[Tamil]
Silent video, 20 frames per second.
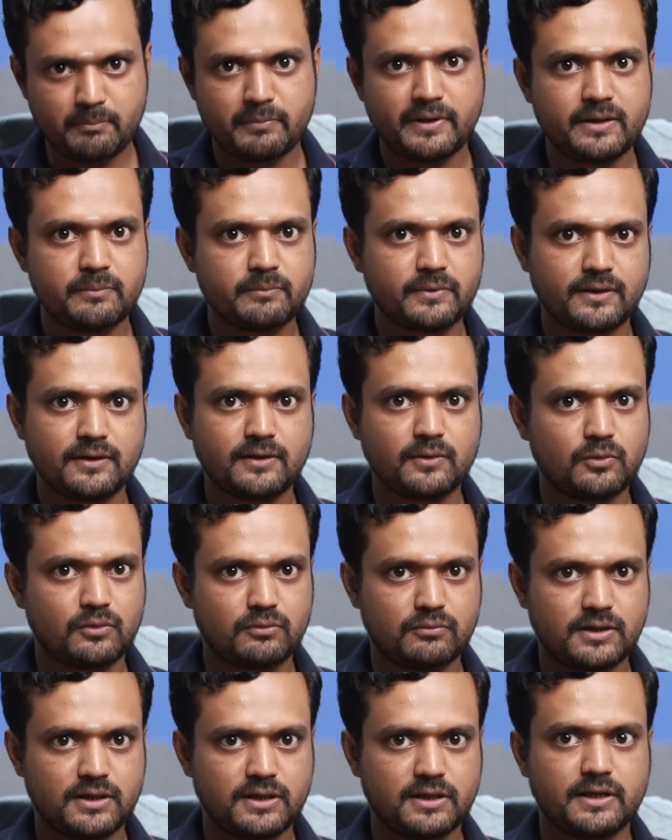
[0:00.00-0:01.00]
கம்பைன் பண்ணின
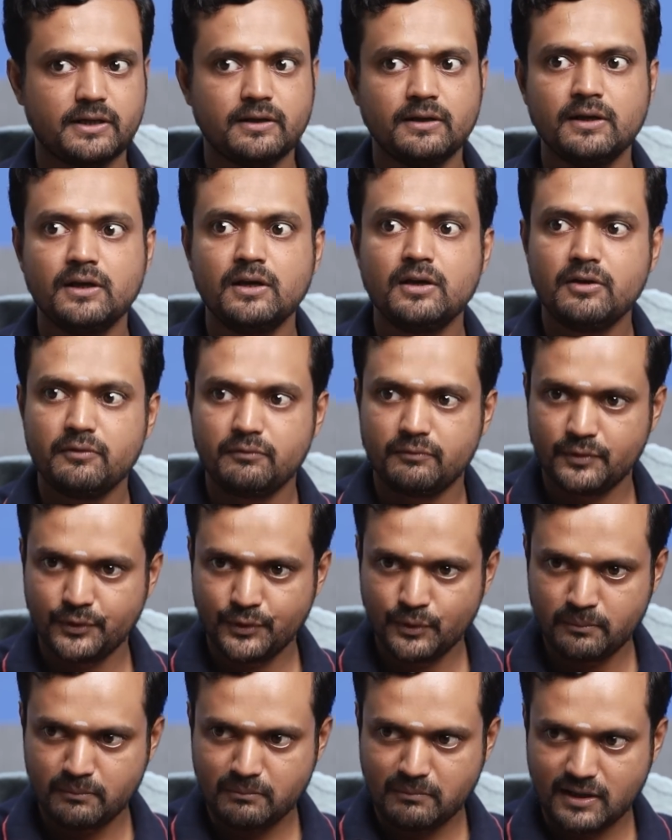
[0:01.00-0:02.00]
ஒரு வாழ்க்கை
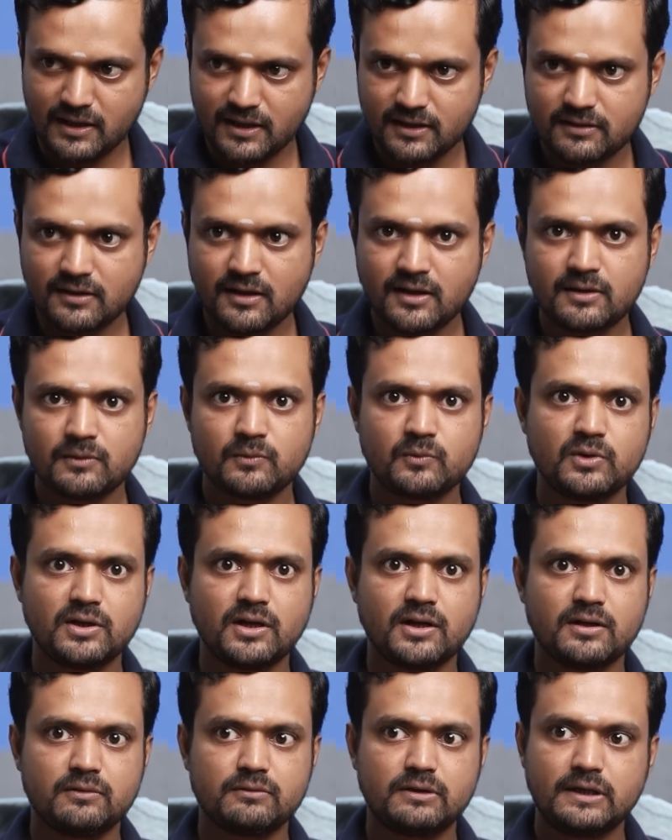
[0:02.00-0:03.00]
வெறும் மனதால்
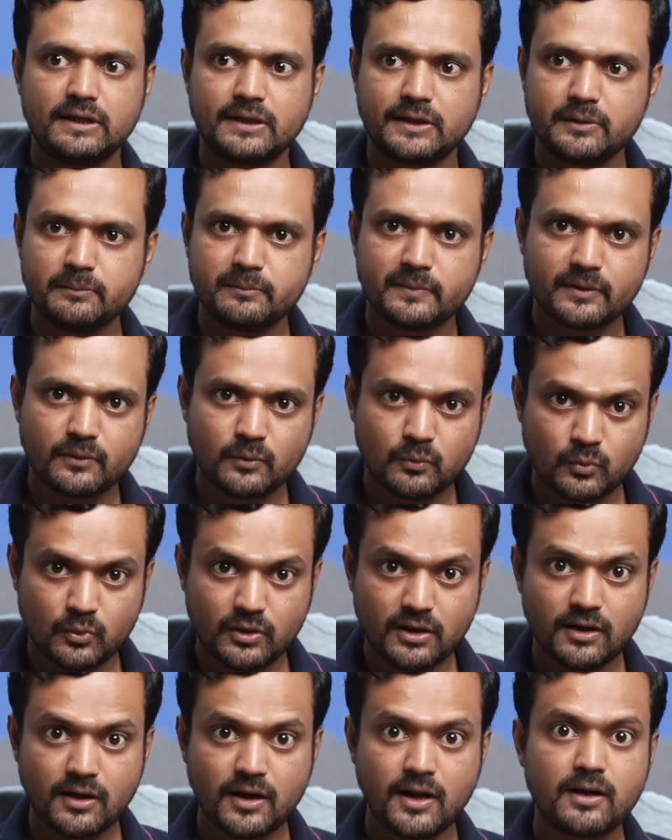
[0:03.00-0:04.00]
உண்டான வாழ்க்கையும் வெறும்
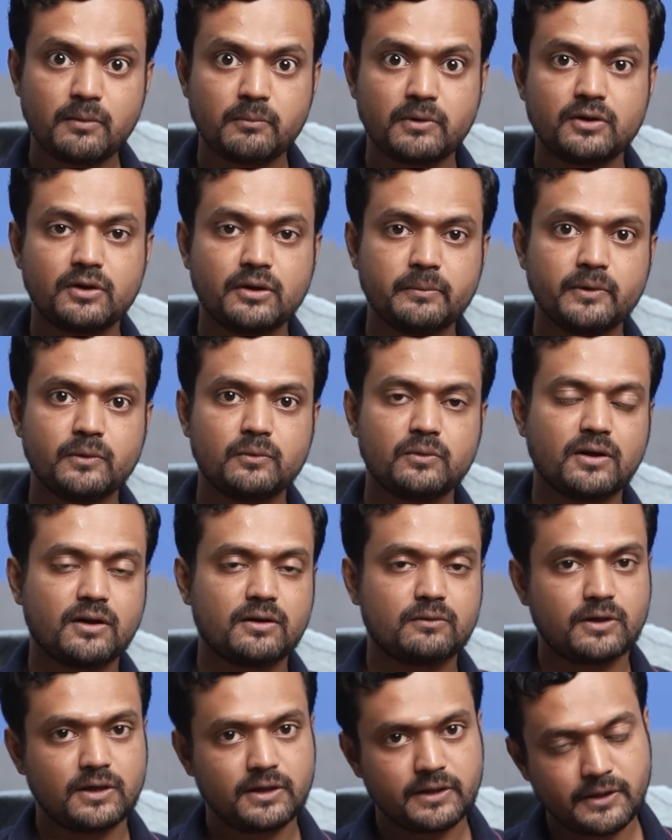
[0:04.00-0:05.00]
உடலால் மட்டுமே
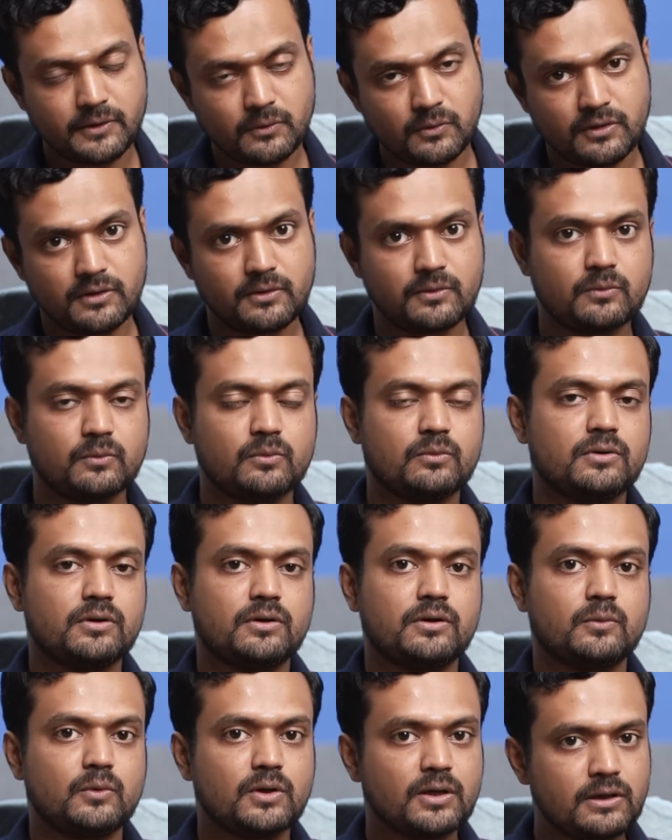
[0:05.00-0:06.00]
உண்டான வாழ்க்கையை கொண்ட
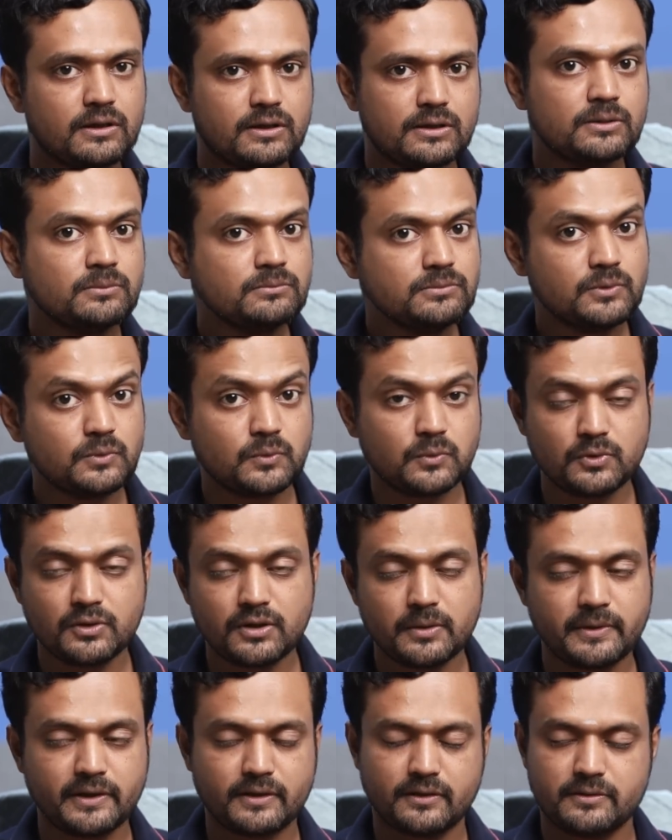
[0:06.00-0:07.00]
உலகங்களும்
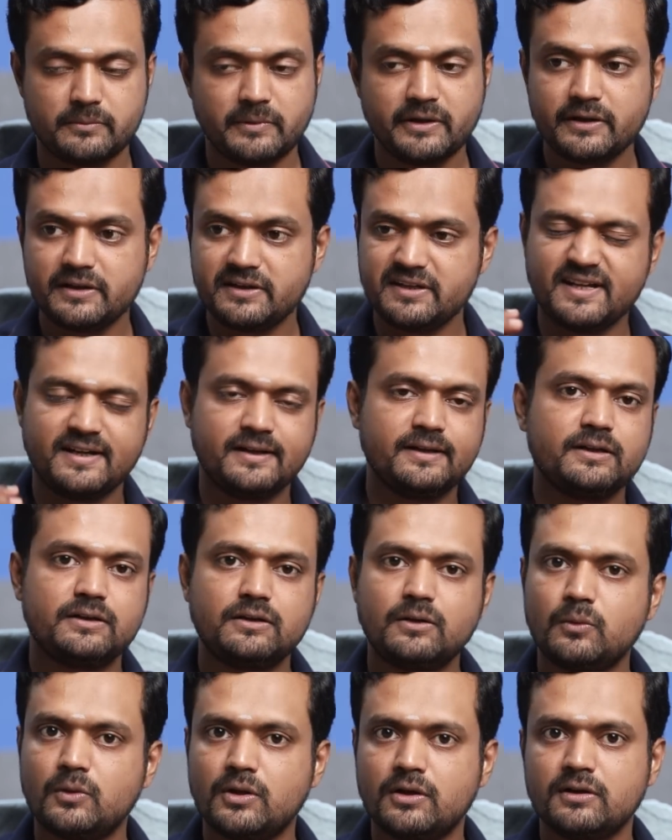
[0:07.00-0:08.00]
உண்டு அப்படிங்கிறது மாதிரி
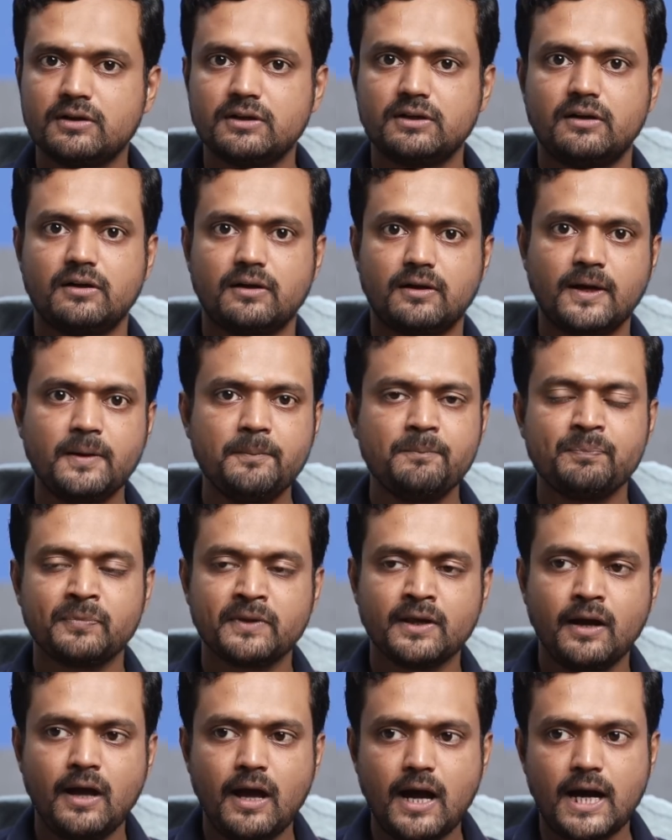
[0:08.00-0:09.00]
எண்ணற்ற உலகங்கள் இருக்கான்
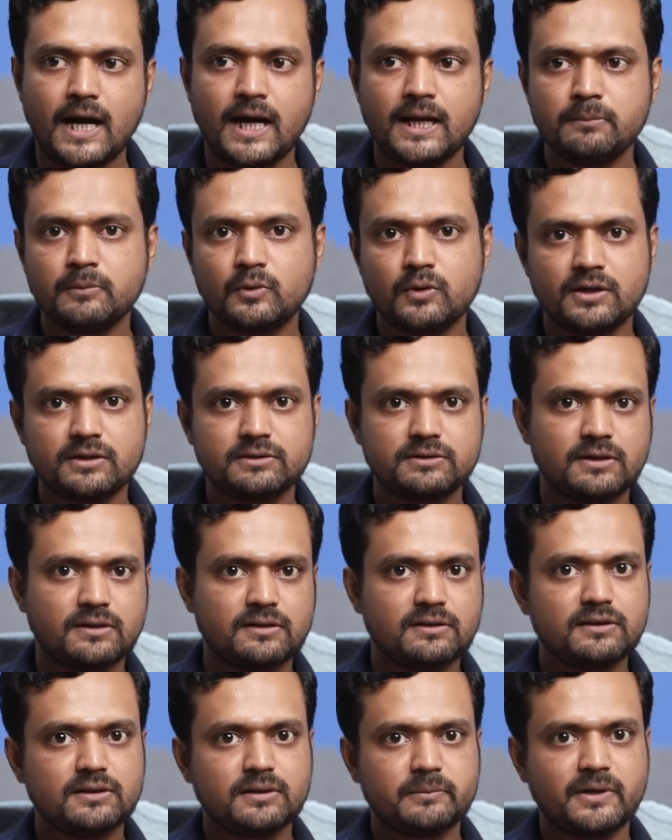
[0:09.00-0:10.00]
ஆன்ம
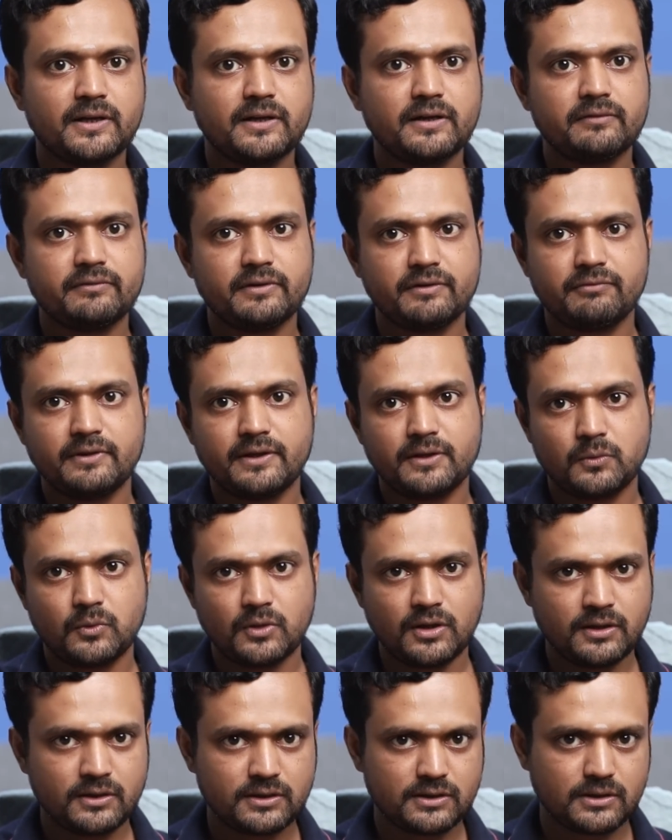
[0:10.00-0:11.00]
உலகத்திலிருந்து இந்த மாதிரி வெவ்வேறு
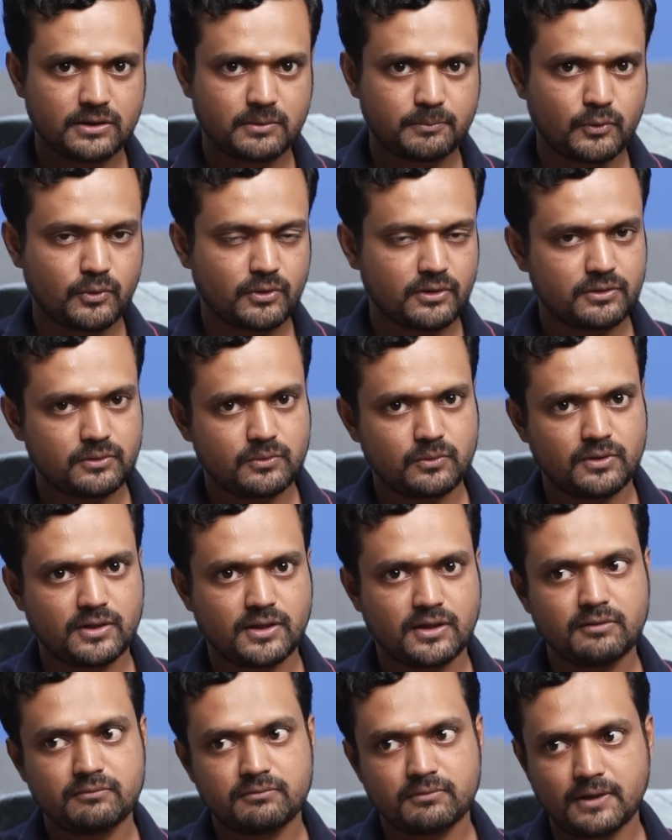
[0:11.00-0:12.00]
உலகங்களுக்கு போகிறதுக்கு
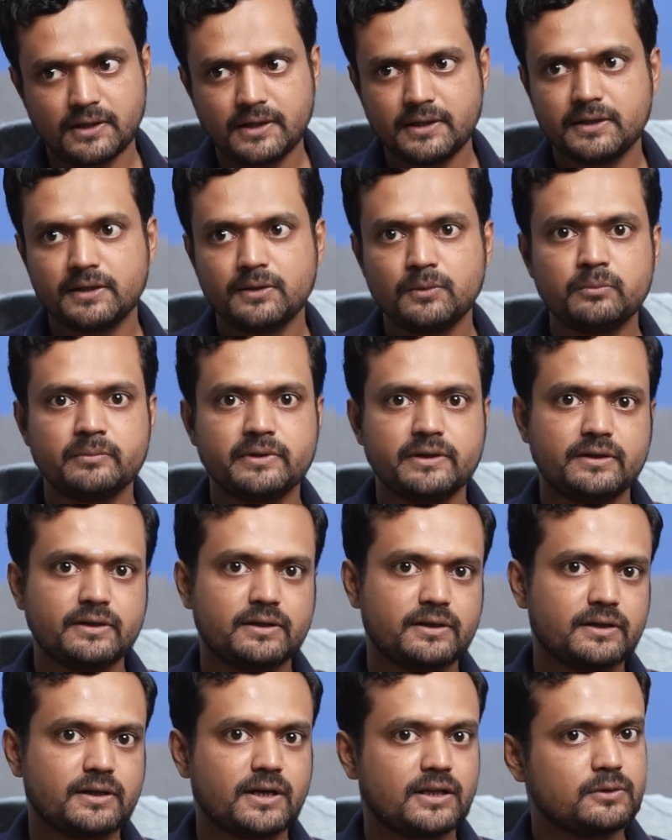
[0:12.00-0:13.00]
உண்டான வழிகளும்
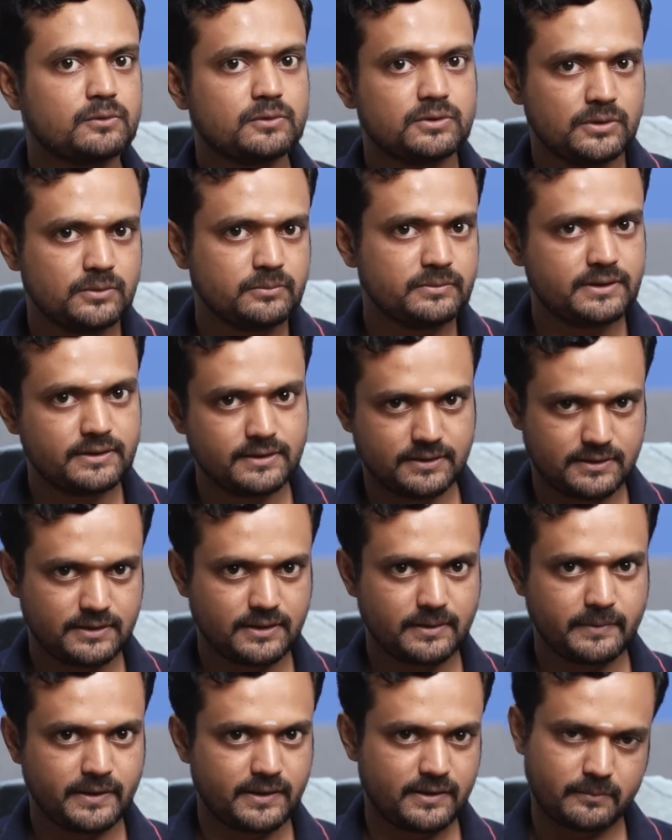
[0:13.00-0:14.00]
இருக்குது கதவுகளும்
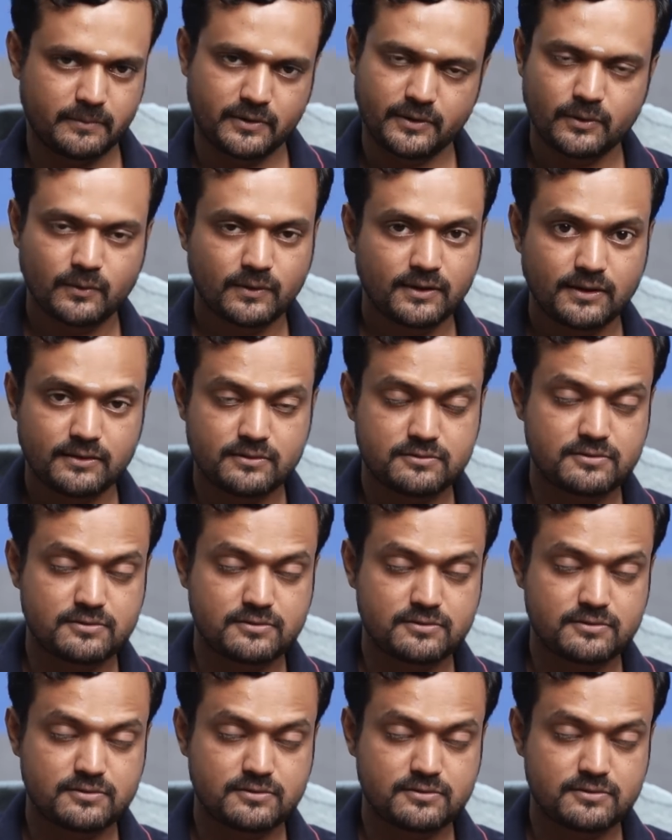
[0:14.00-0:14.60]
இருக்குது அப்படிங்கிற மாதிரியும்